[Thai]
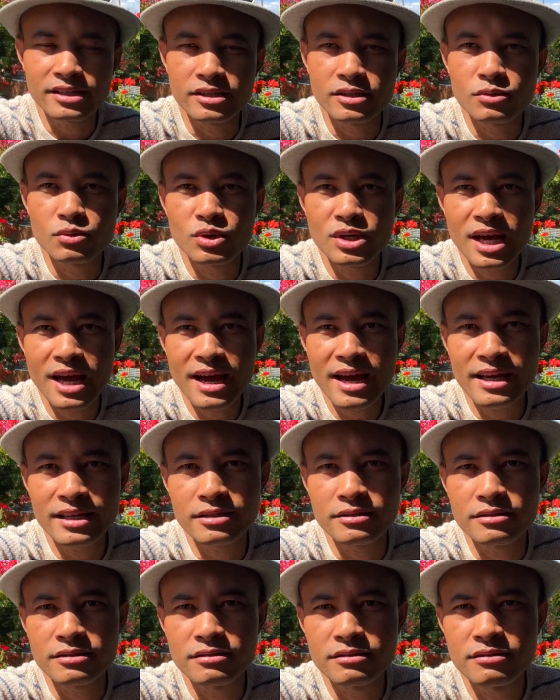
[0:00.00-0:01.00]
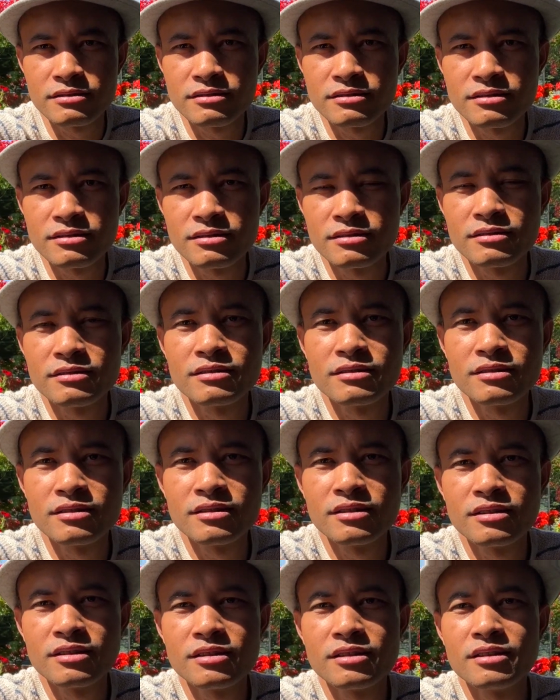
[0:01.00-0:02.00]
ยนาย
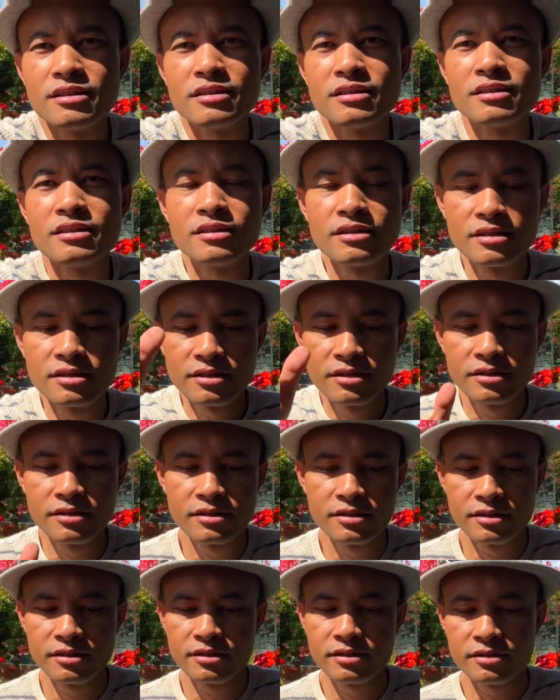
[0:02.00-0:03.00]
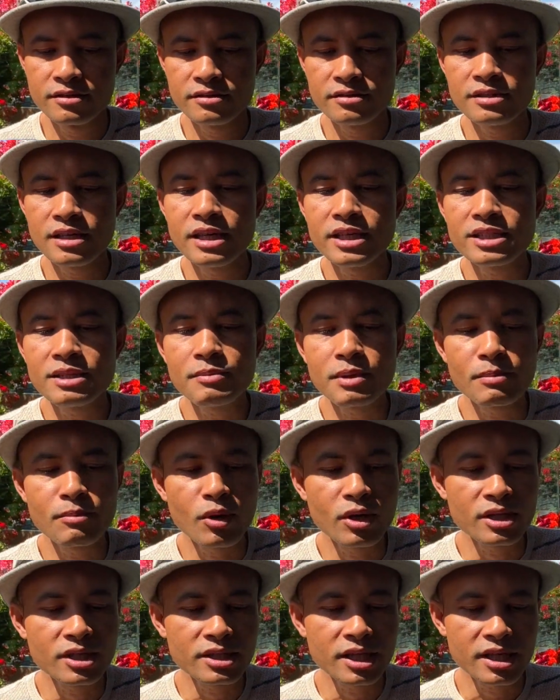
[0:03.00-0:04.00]
A little bit more, yeah? A little bit more.
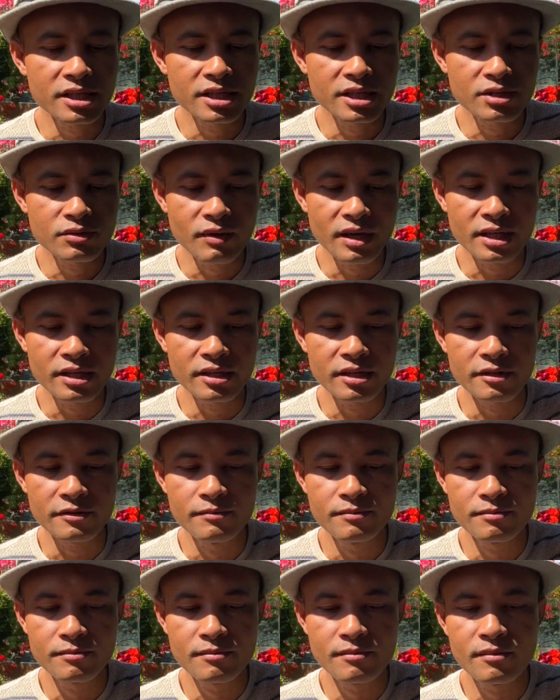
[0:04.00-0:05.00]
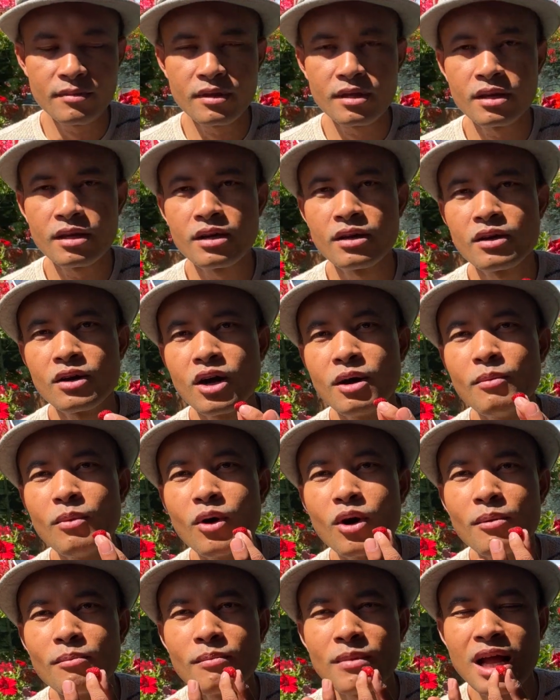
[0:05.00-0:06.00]
You take this one, yeah. Hom
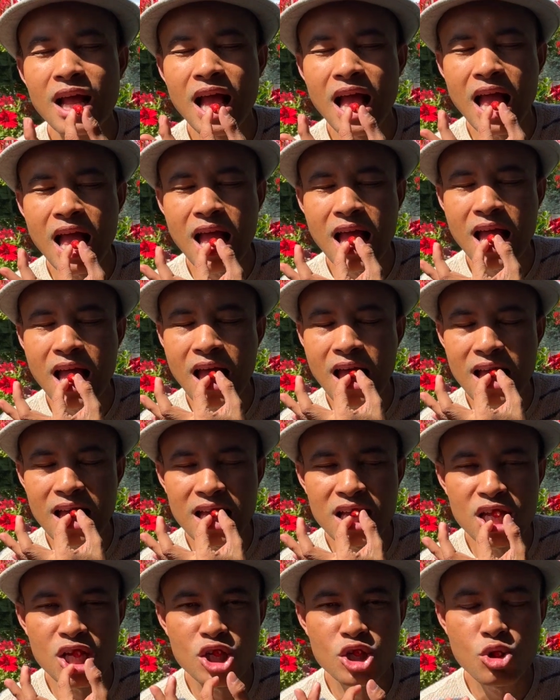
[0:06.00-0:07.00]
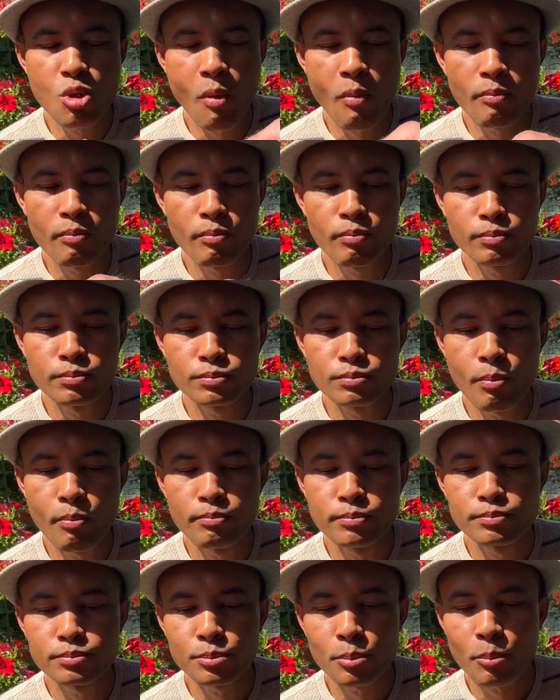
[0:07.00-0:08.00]
hom. The small ones are very nice,
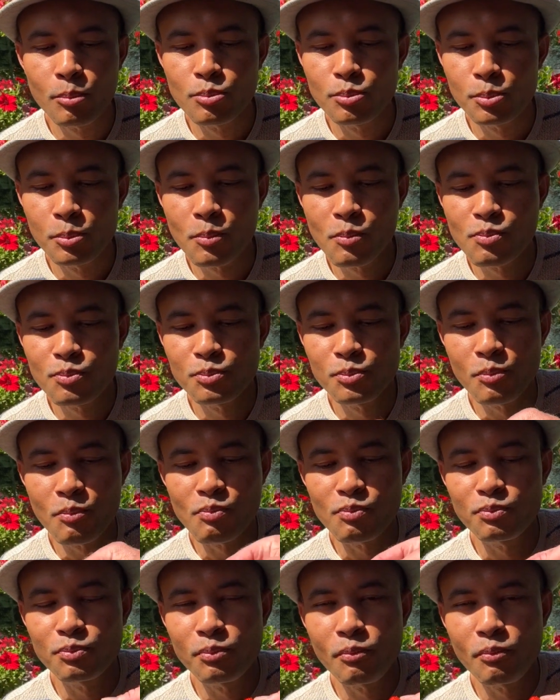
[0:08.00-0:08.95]
eh? Mm.